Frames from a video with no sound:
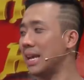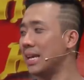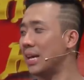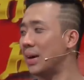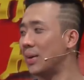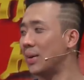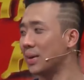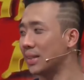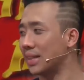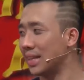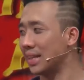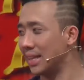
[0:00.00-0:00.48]
để
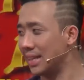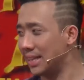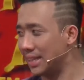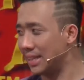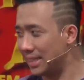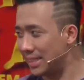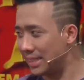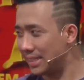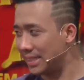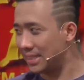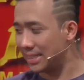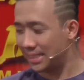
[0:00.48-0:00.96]
hội
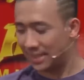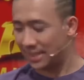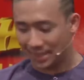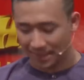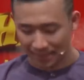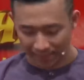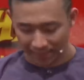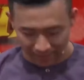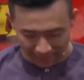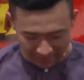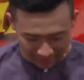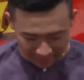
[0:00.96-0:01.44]
tính ừ dạ.
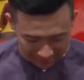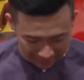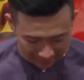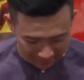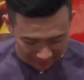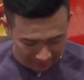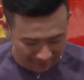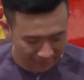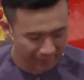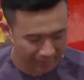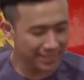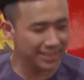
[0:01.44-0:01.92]
hội tính mới
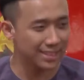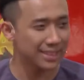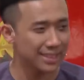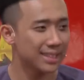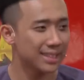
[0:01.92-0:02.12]
hỏi